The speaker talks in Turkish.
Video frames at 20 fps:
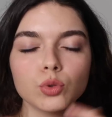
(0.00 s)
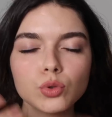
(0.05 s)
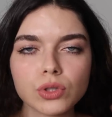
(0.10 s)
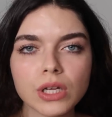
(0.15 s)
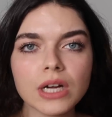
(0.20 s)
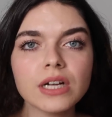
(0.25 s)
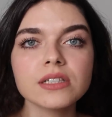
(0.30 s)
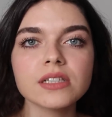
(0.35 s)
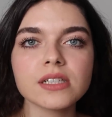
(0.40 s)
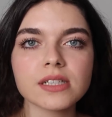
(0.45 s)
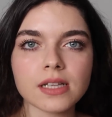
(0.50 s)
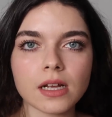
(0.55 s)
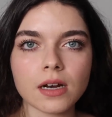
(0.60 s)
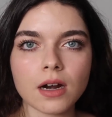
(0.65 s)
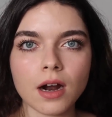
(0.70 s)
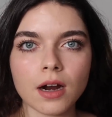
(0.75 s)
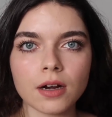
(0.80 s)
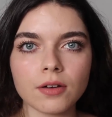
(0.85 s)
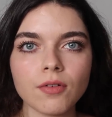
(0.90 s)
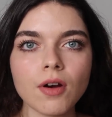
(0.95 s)
yüzlerce
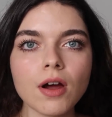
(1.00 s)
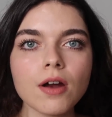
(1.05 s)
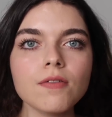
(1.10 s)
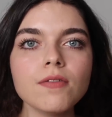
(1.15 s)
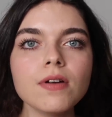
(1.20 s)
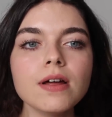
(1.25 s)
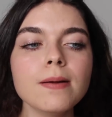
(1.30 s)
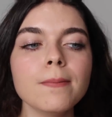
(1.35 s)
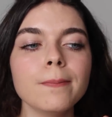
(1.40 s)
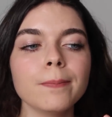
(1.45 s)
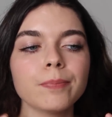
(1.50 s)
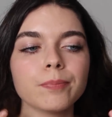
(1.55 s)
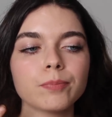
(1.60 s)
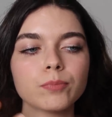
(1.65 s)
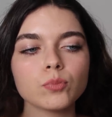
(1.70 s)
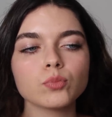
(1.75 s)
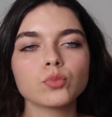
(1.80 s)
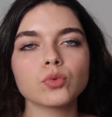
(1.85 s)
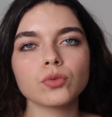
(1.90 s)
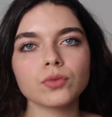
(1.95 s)
zararı var ve
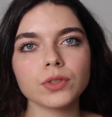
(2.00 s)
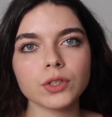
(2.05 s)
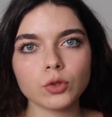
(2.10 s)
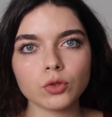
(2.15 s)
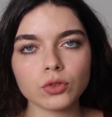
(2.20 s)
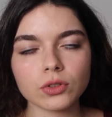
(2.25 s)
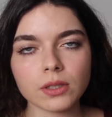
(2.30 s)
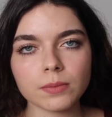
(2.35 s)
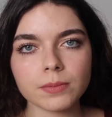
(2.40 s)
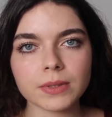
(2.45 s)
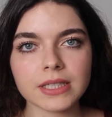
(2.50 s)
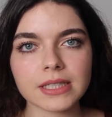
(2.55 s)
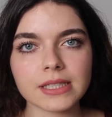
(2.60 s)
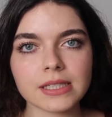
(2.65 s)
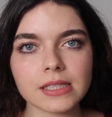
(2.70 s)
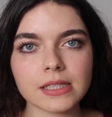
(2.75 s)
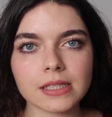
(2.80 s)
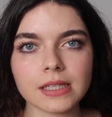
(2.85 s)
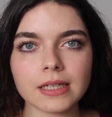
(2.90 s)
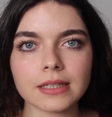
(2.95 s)
bu videoyu tabii ki
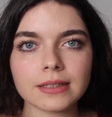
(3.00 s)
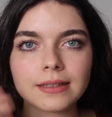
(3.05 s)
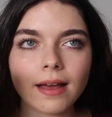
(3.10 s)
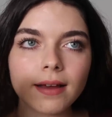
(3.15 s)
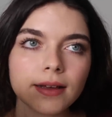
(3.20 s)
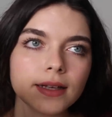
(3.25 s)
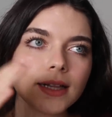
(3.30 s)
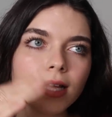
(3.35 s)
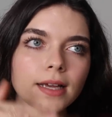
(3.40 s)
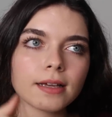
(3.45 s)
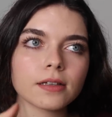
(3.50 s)
sizlere tek